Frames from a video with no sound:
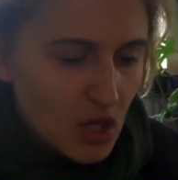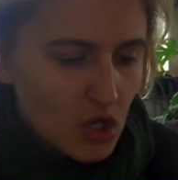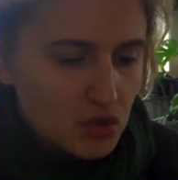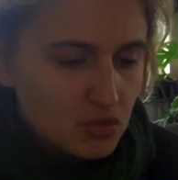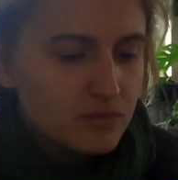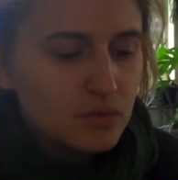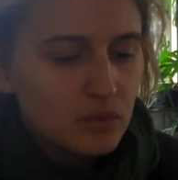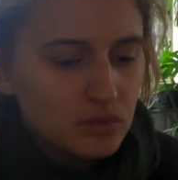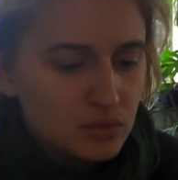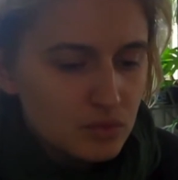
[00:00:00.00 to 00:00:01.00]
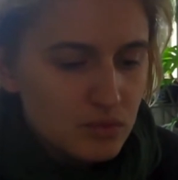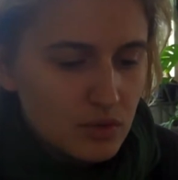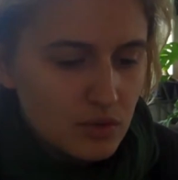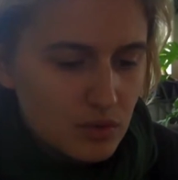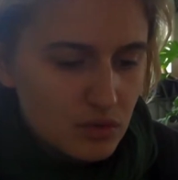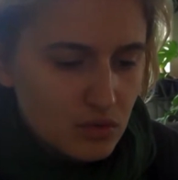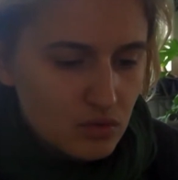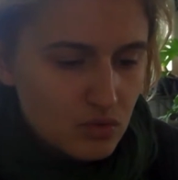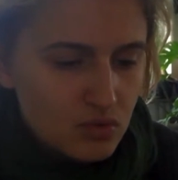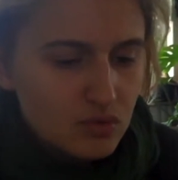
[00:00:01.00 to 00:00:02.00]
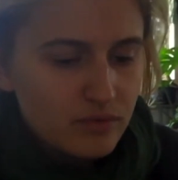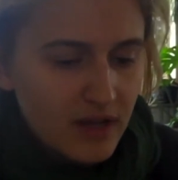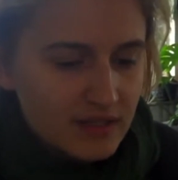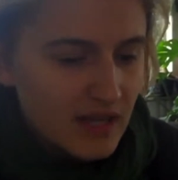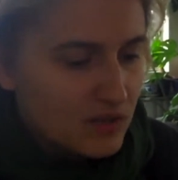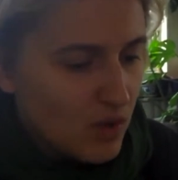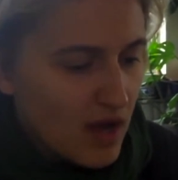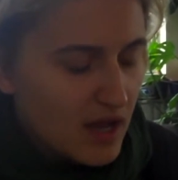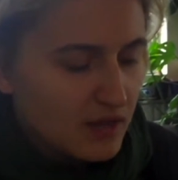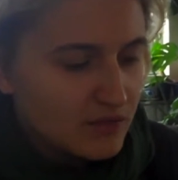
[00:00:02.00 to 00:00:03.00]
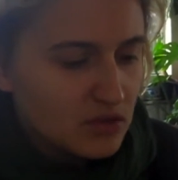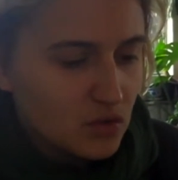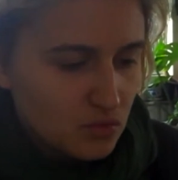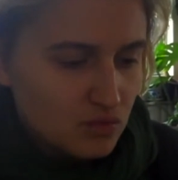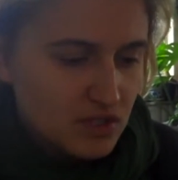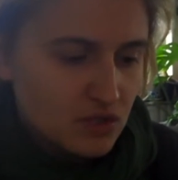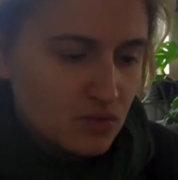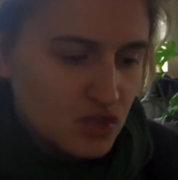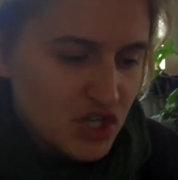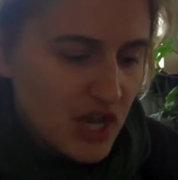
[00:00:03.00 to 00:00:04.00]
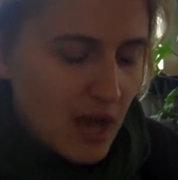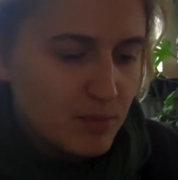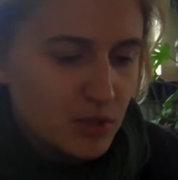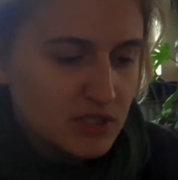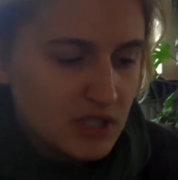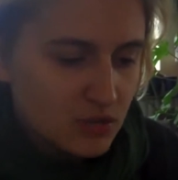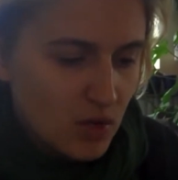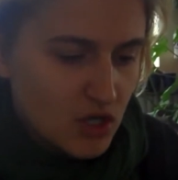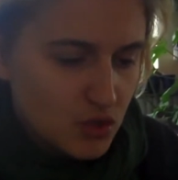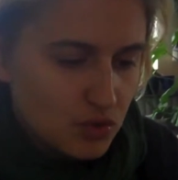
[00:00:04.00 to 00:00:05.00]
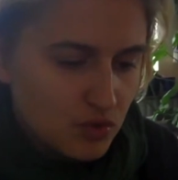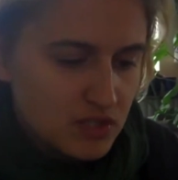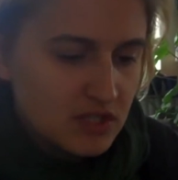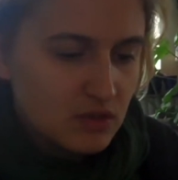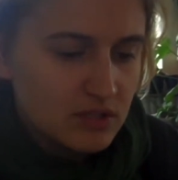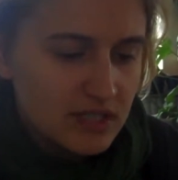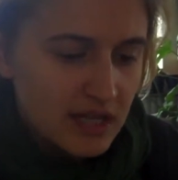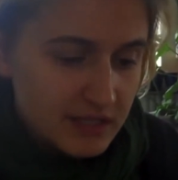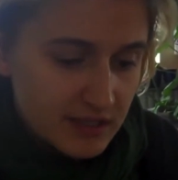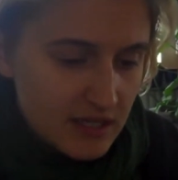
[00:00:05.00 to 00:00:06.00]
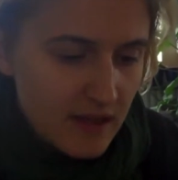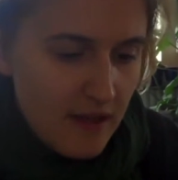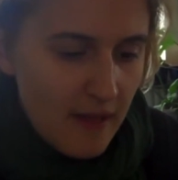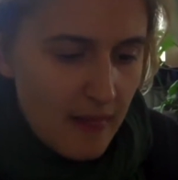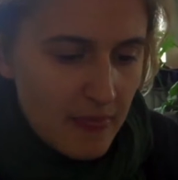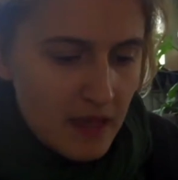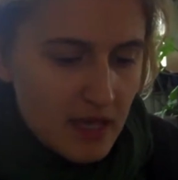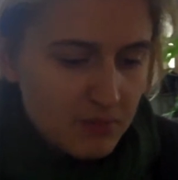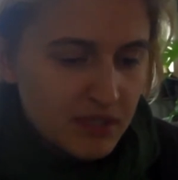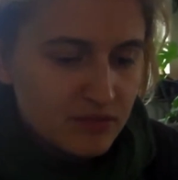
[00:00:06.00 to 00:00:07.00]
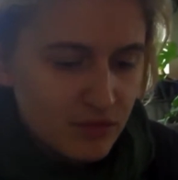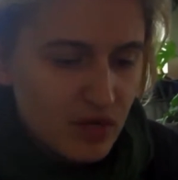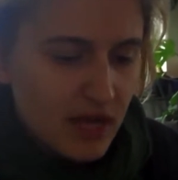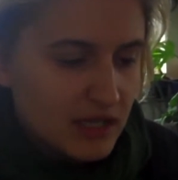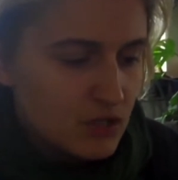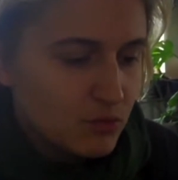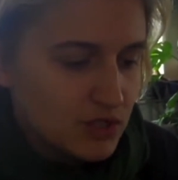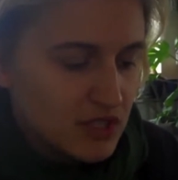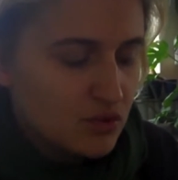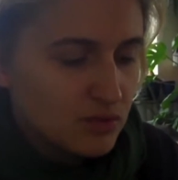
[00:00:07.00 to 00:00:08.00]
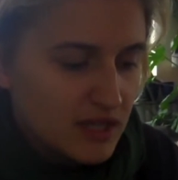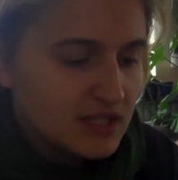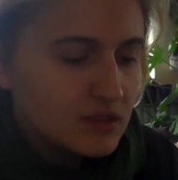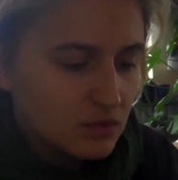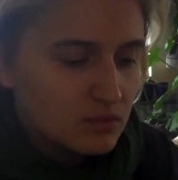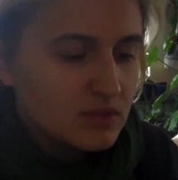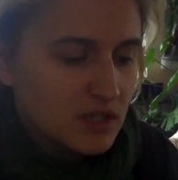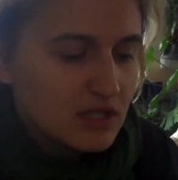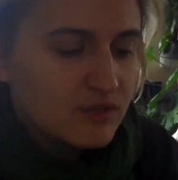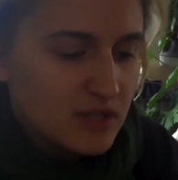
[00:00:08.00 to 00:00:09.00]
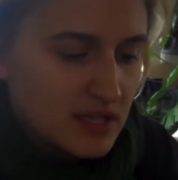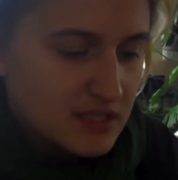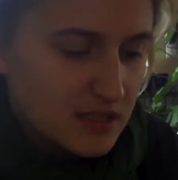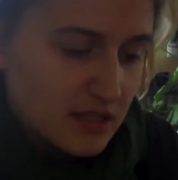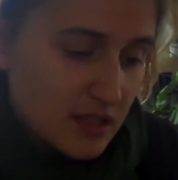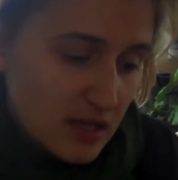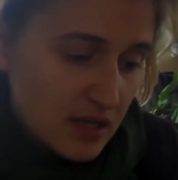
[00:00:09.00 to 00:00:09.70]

Souvenons-nous du souverain danois invitant tous ses sujets à porter l'étoile jaune en signe d'égalité et privant la réglementation nazie de toute efficacité.